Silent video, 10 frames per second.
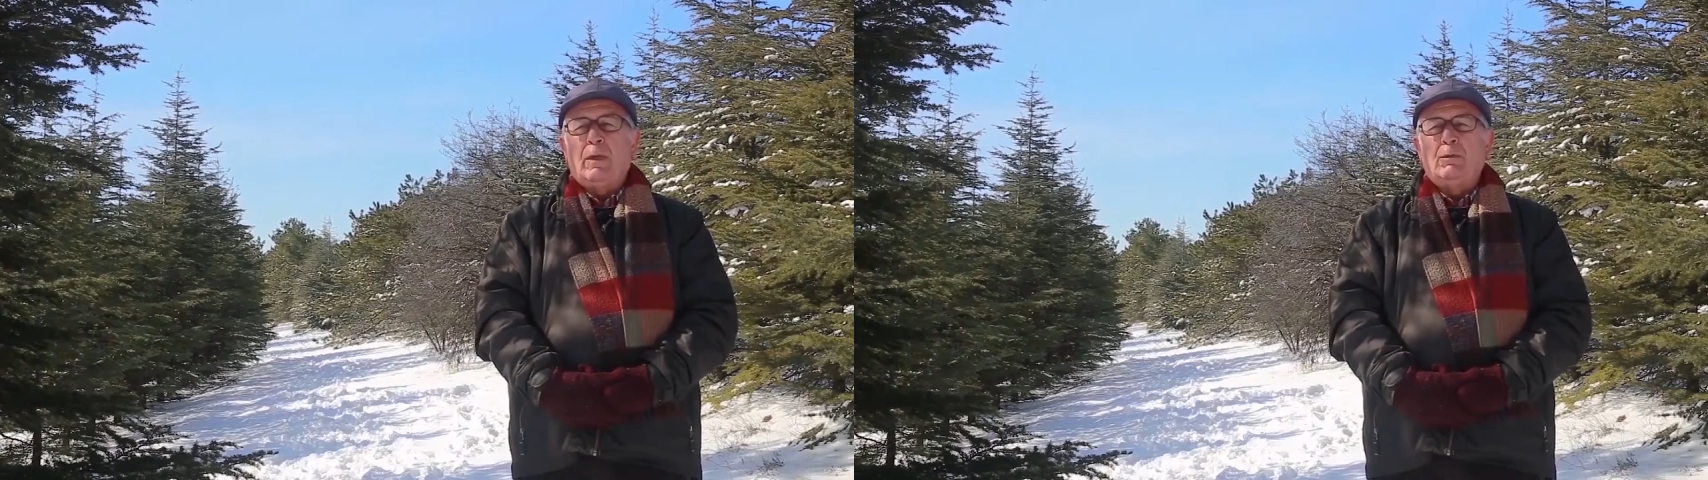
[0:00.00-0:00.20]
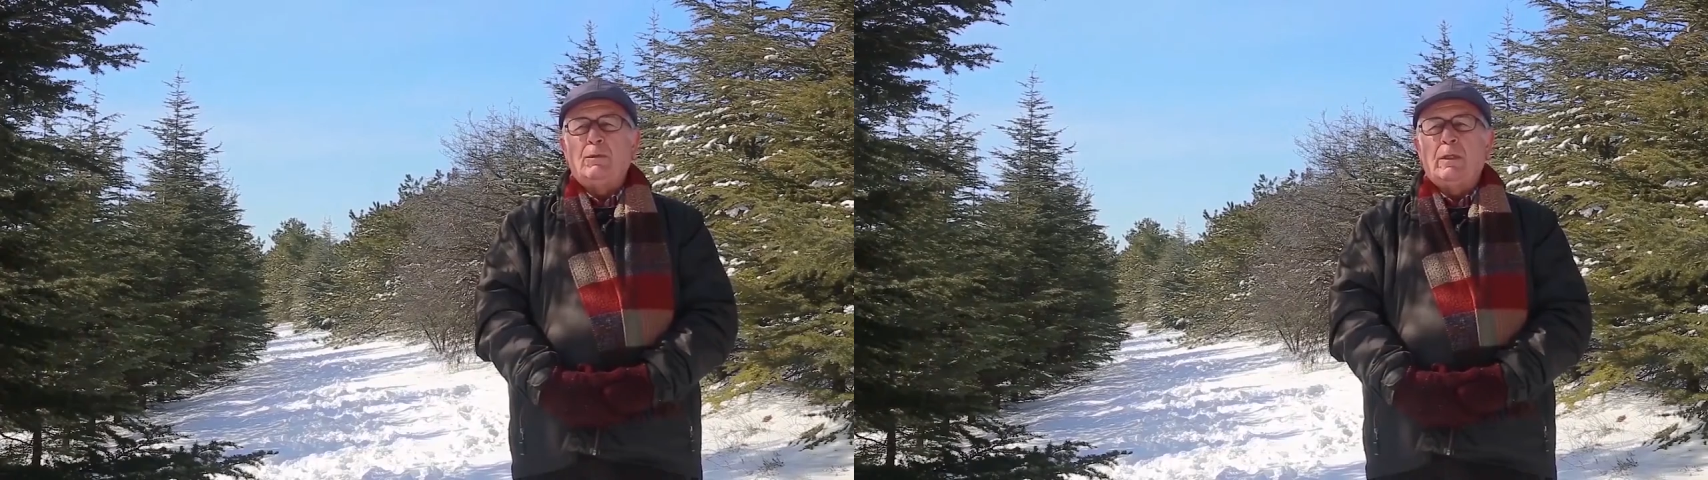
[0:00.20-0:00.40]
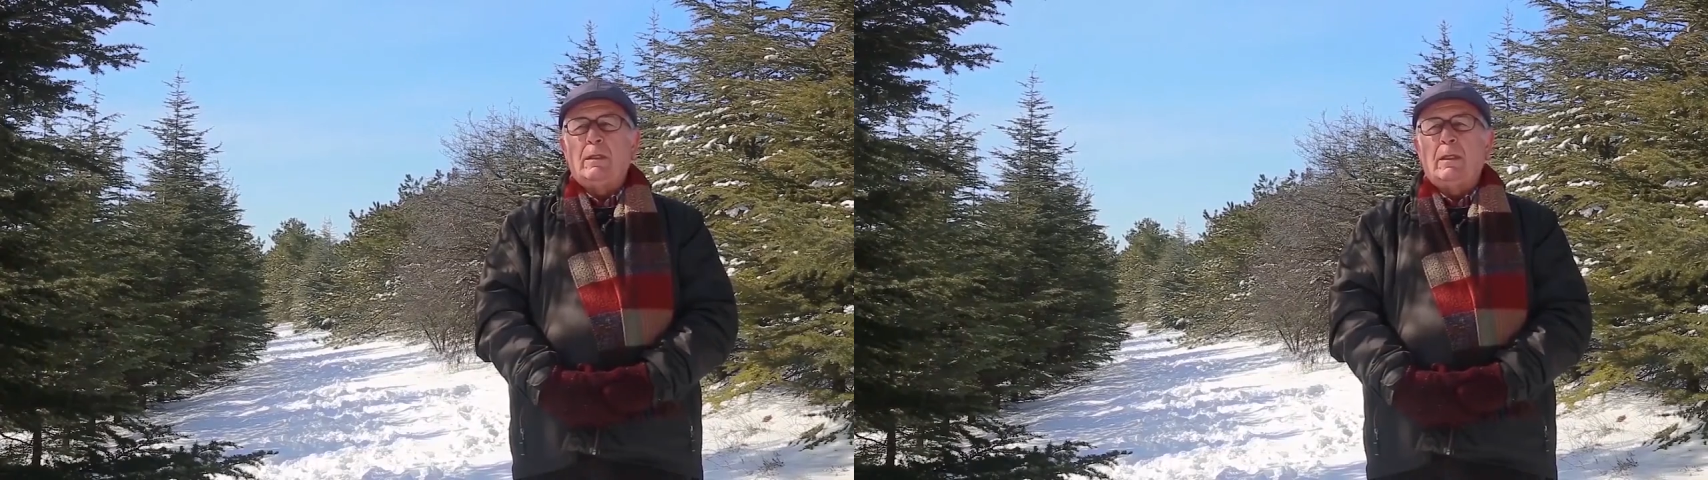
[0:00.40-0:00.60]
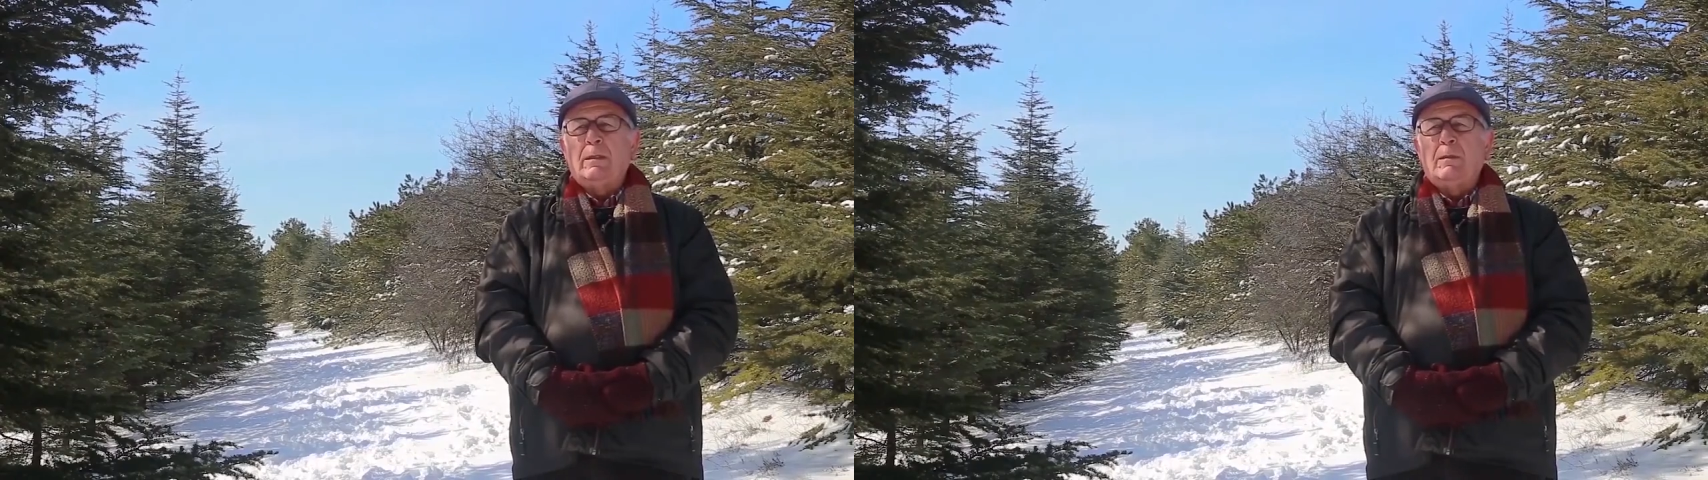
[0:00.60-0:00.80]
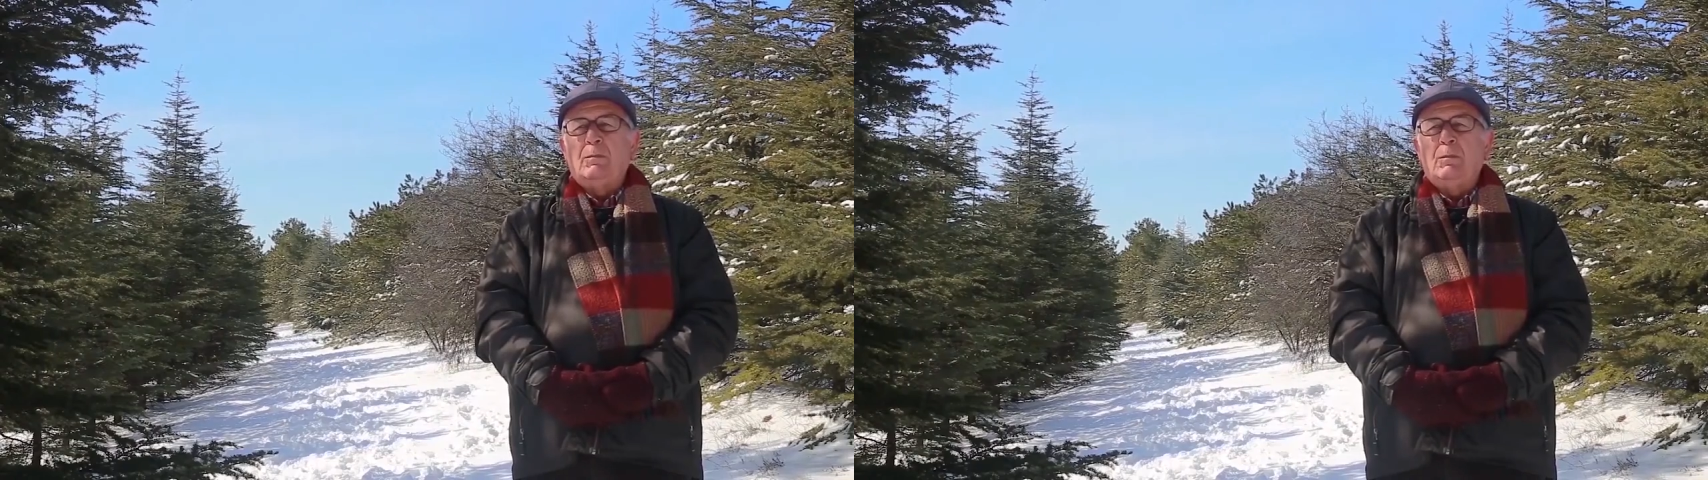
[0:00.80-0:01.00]
fakültenin
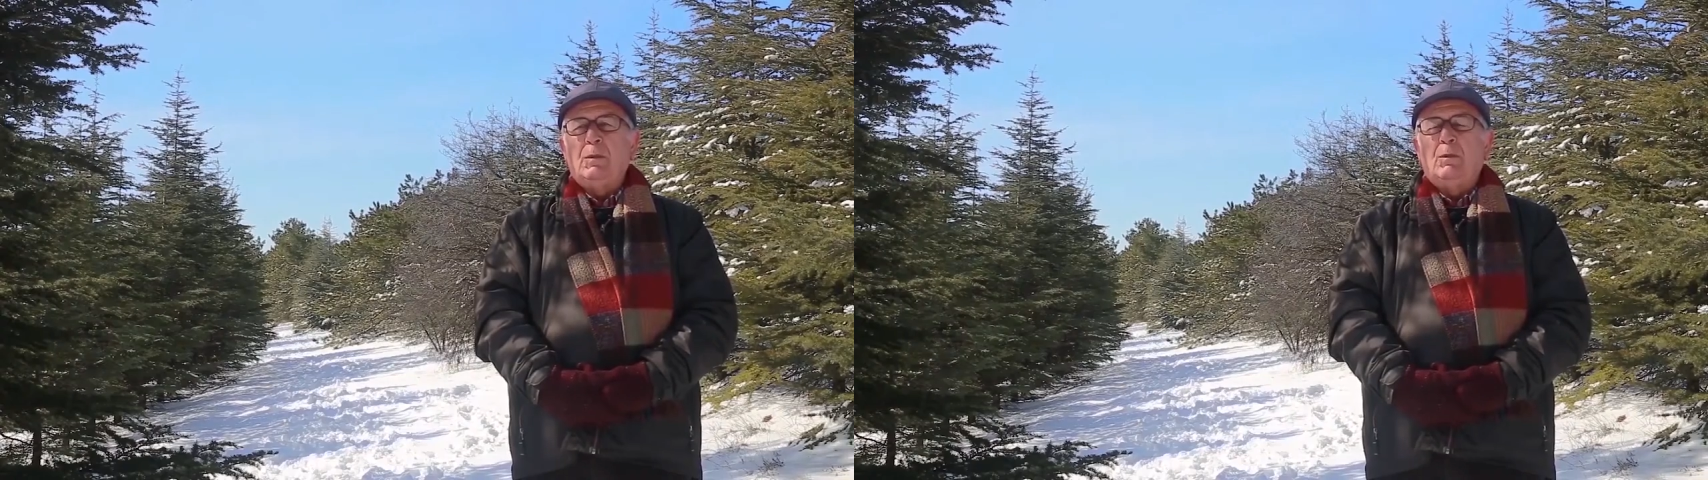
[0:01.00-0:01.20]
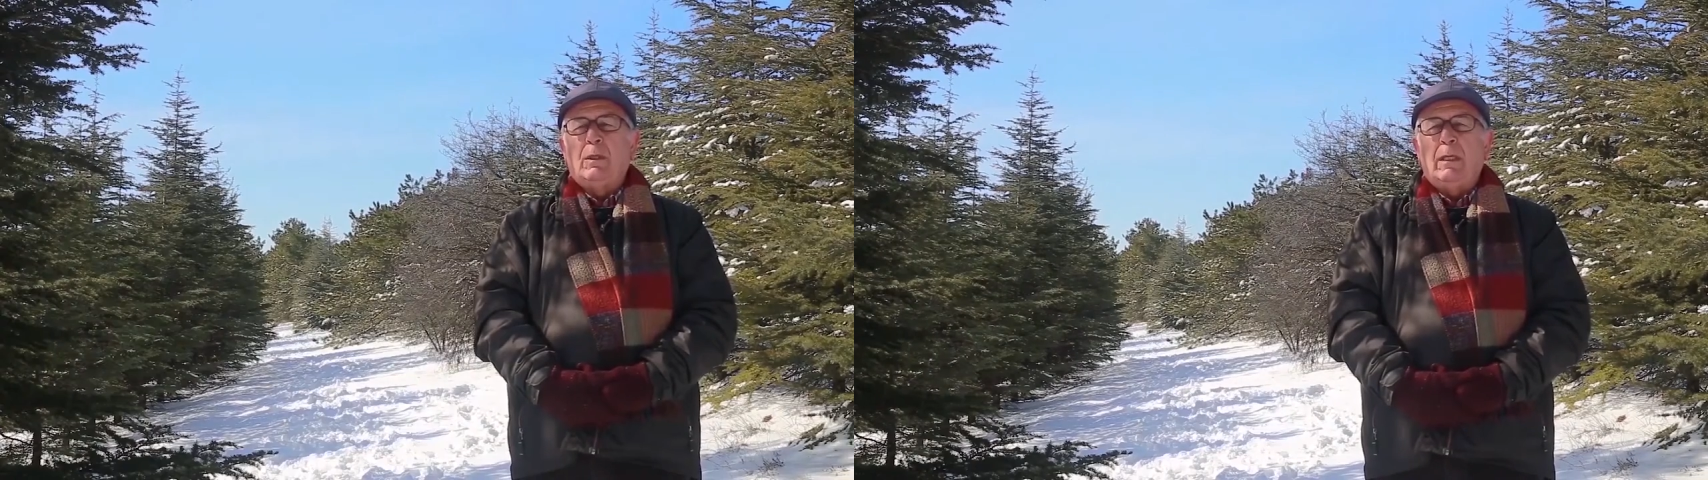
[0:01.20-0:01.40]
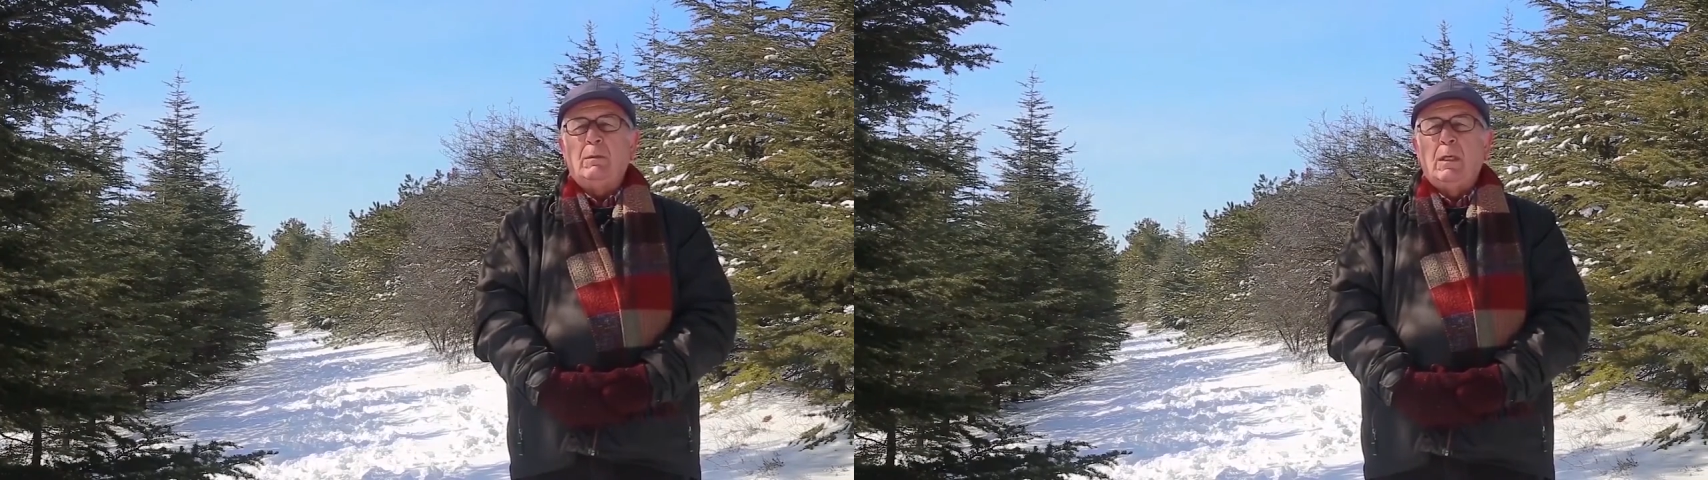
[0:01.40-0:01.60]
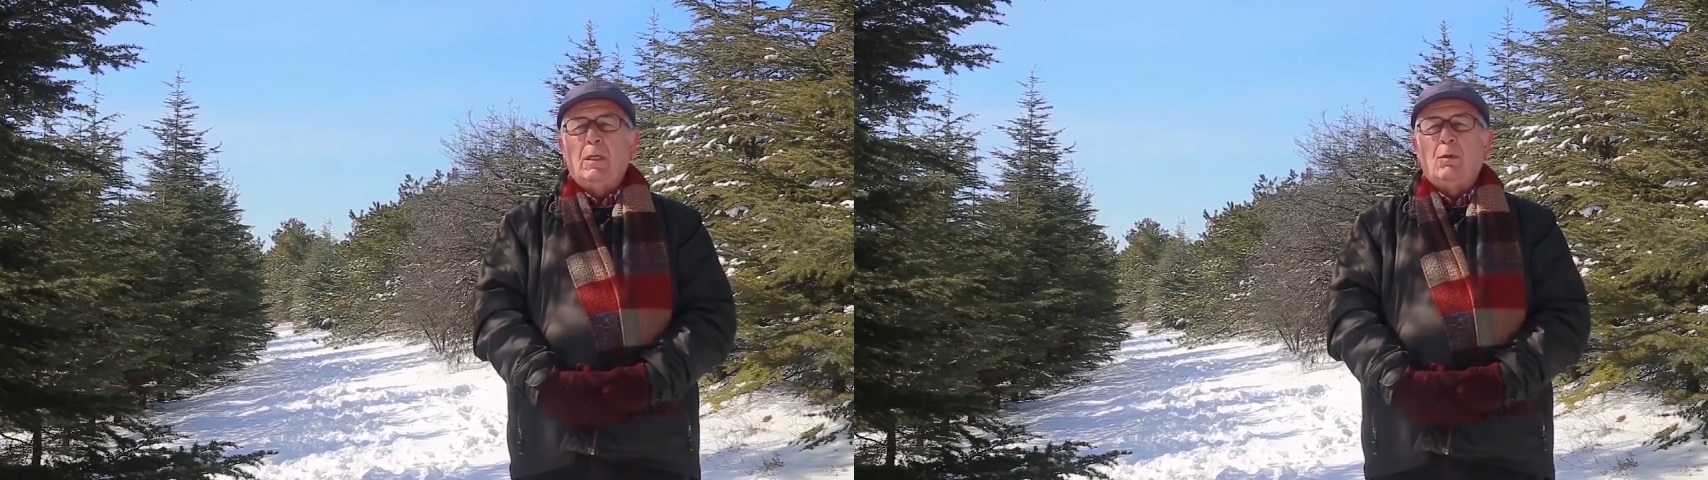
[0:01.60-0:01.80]
adı bir dönem